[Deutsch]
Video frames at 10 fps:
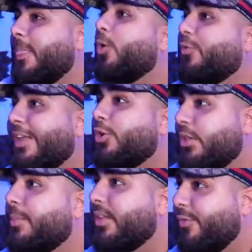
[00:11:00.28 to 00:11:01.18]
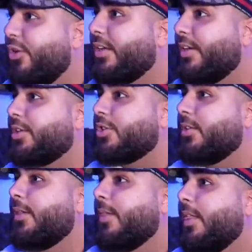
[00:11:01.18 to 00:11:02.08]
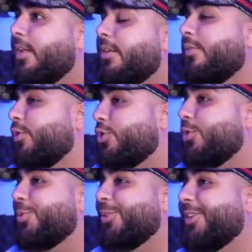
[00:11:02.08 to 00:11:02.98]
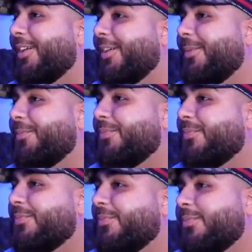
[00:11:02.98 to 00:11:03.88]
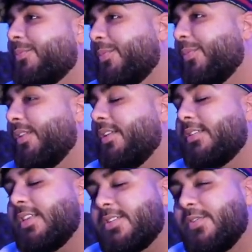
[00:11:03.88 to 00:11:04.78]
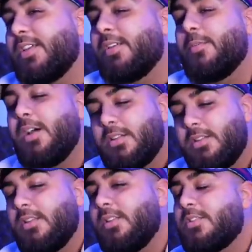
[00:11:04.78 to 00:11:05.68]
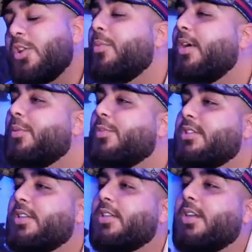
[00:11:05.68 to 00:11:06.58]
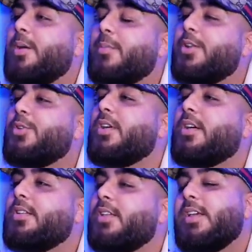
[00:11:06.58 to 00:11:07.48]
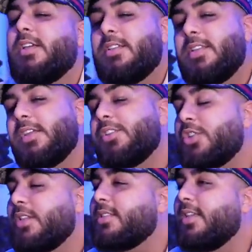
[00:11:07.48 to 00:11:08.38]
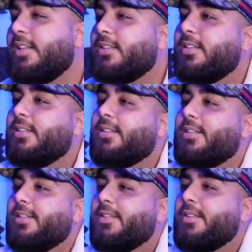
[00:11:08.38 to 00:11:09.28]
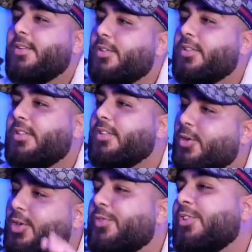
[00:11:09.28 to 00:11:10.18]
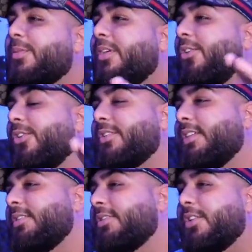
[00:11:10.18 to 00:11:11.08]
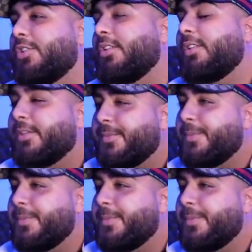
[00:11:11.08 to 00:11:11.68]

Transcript: Und werden noch damit erfolgreich. Mhm. Wozu, Bruder? Ja. Deswegen, macht saubere Musik an meine Jüngeren, denkt nicht ans Geld und Gott wird immer an eurer Seite sein, inshallah.